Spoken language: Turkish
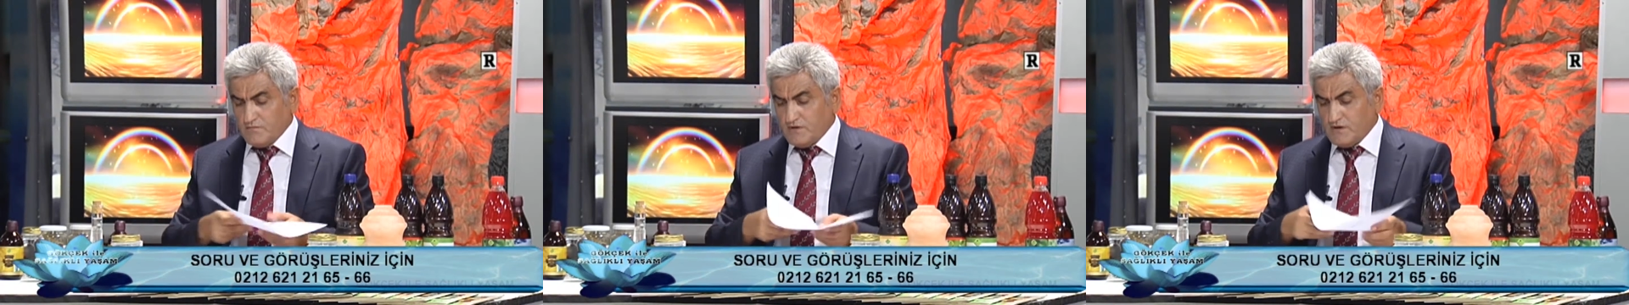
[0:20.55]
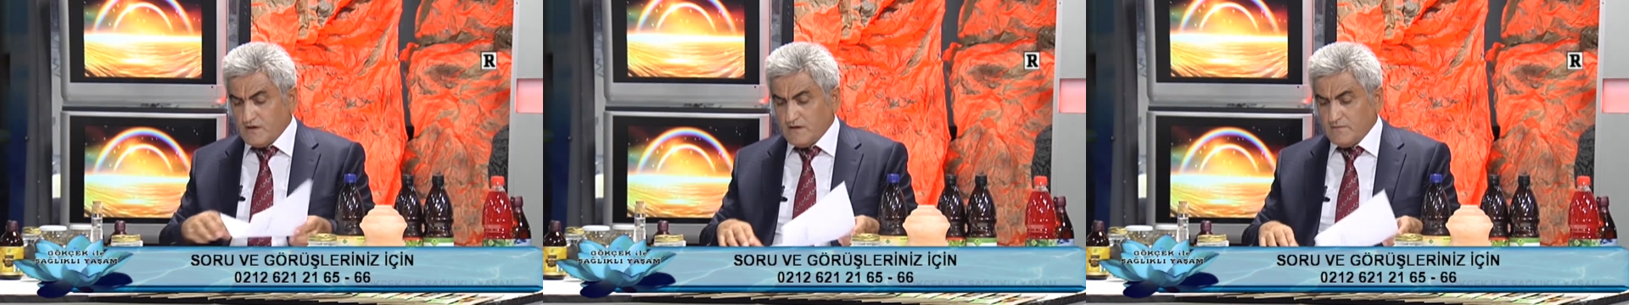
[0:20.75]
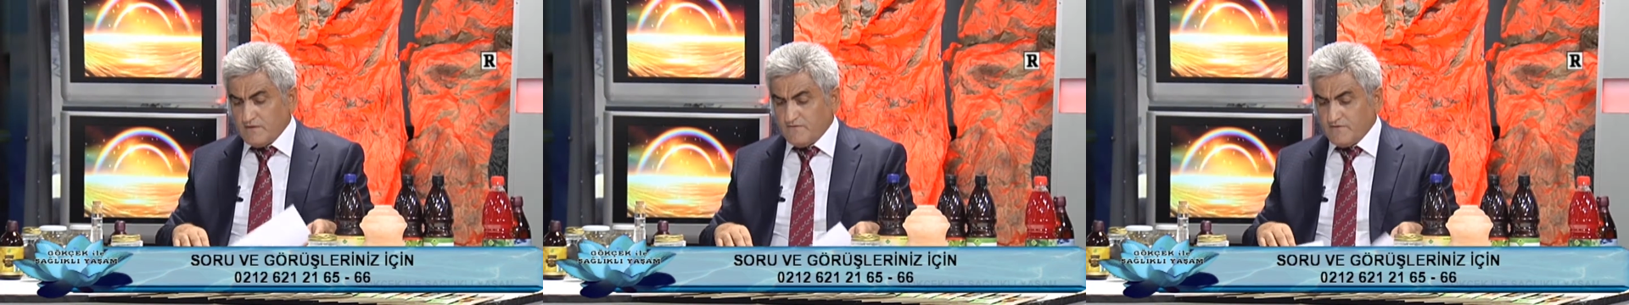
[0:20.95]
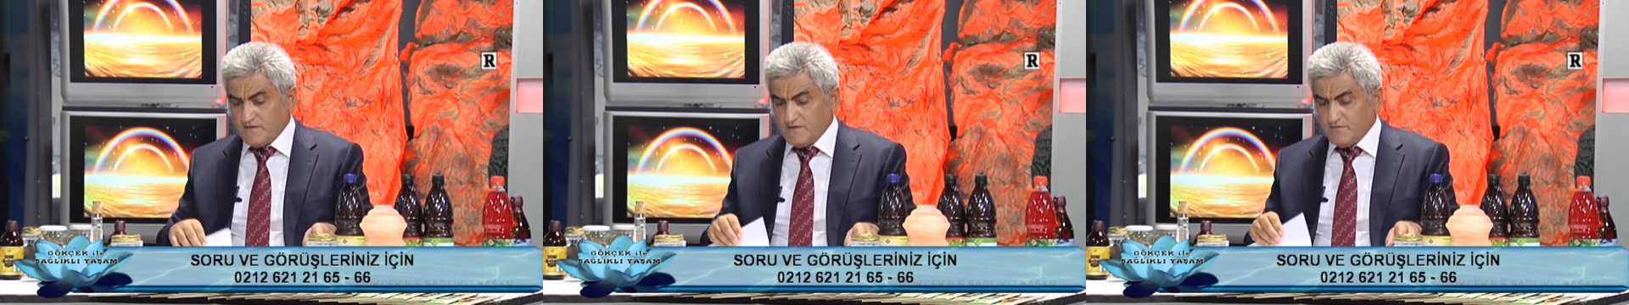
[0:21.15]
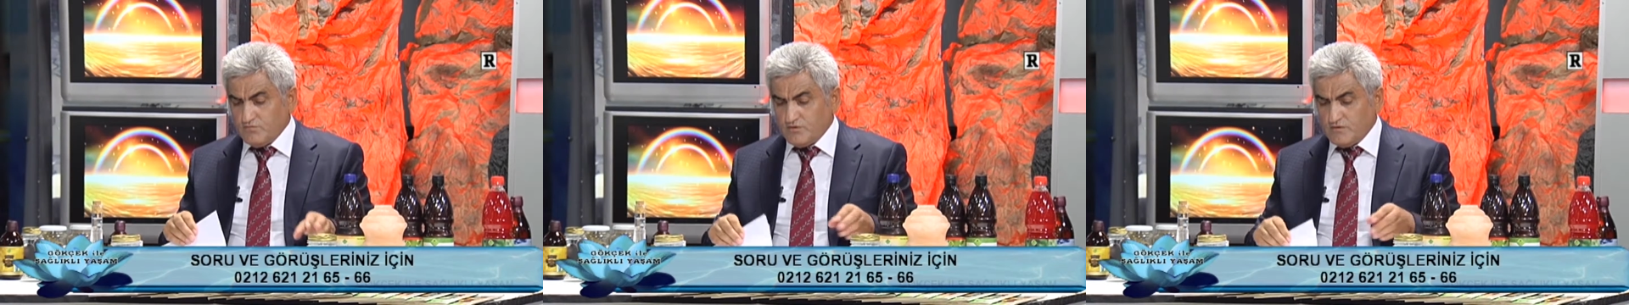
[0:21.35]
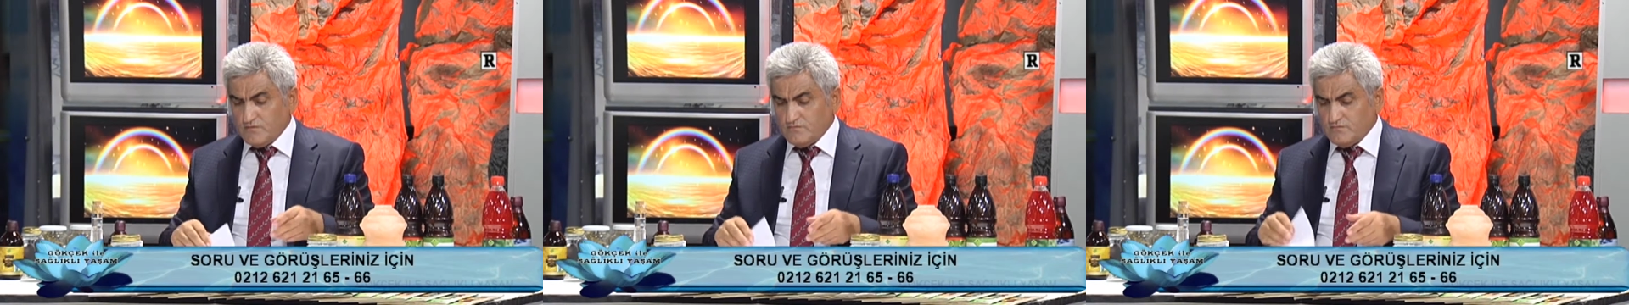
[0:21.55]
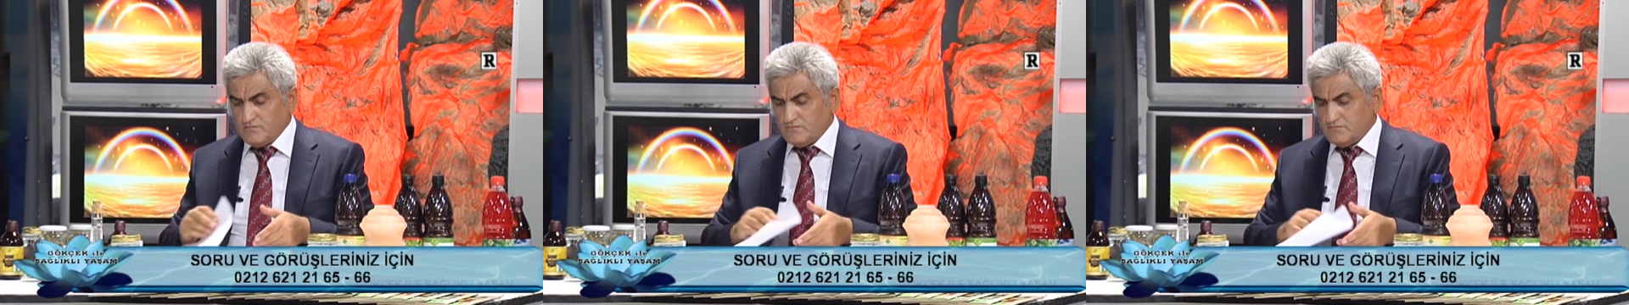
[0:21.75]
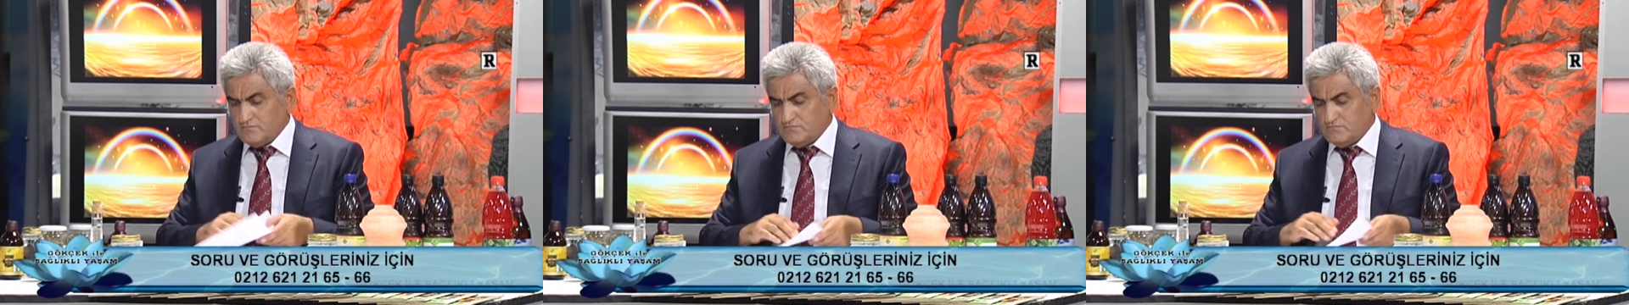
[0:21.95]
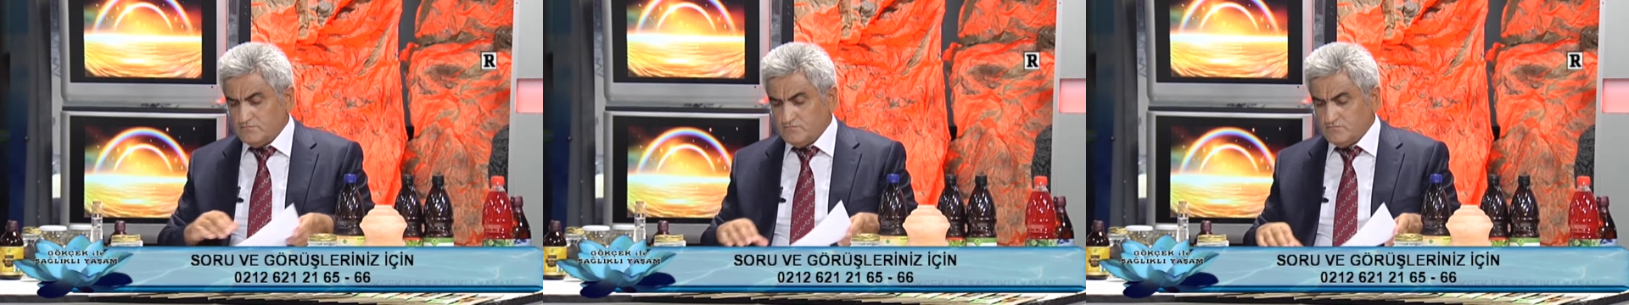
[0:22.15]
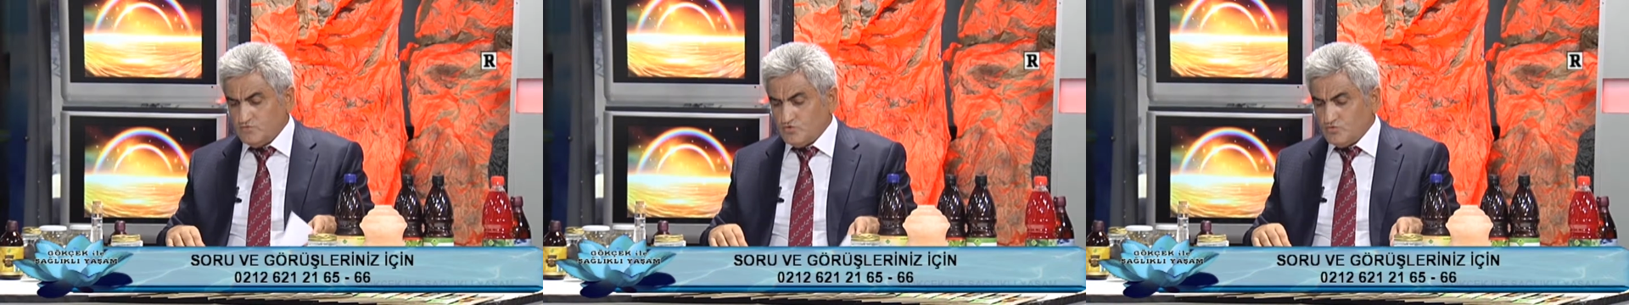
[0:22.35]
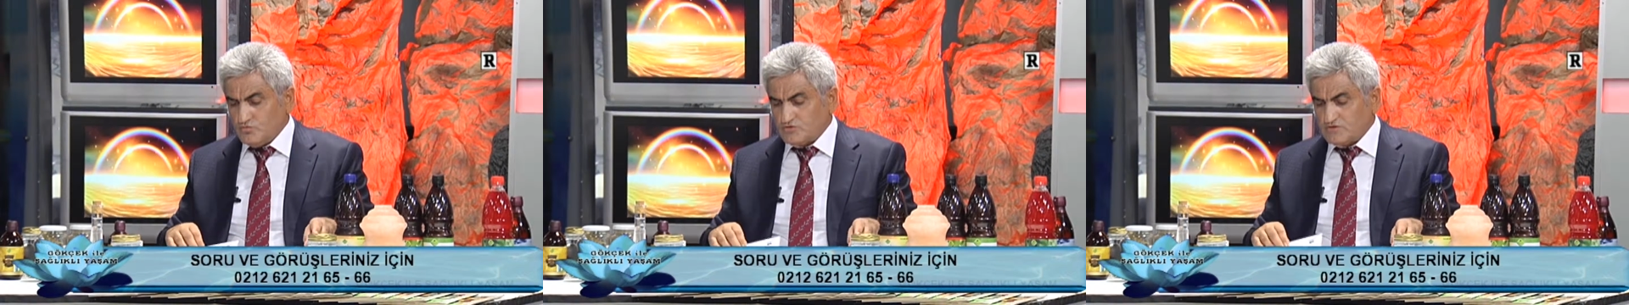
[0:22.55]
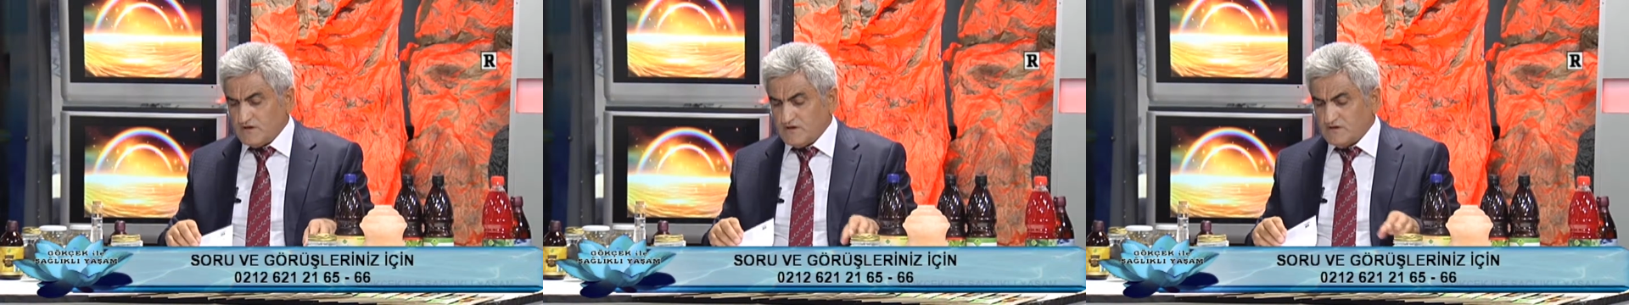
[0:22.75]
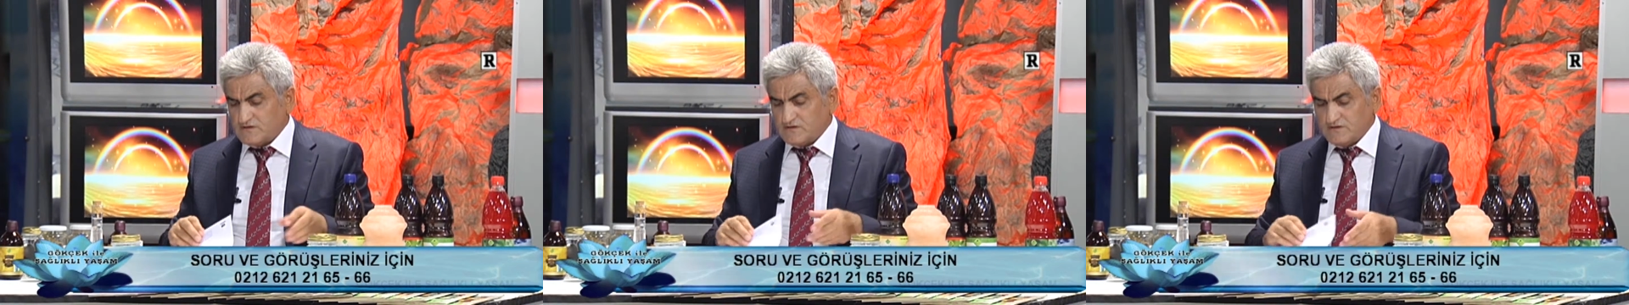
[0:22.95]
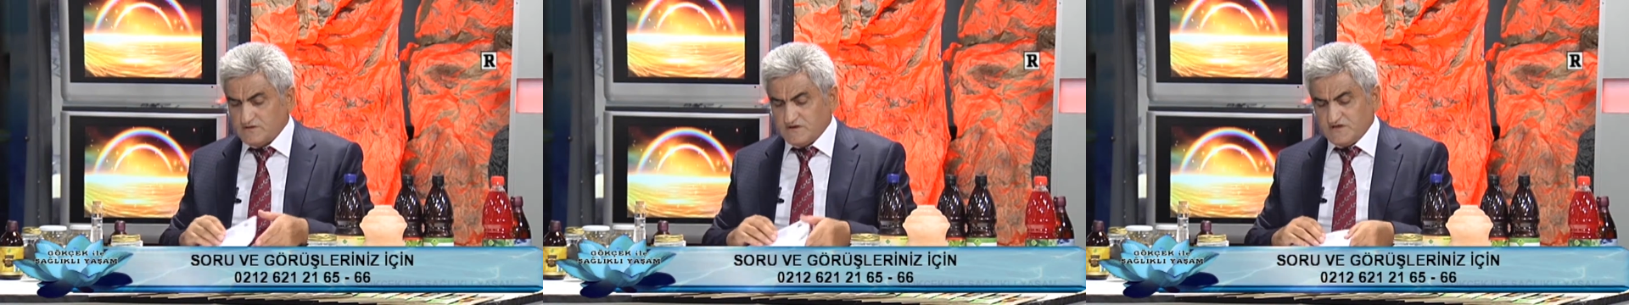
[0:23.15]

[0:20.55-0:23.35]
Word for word: Bir hanımefendi bu yumurtalık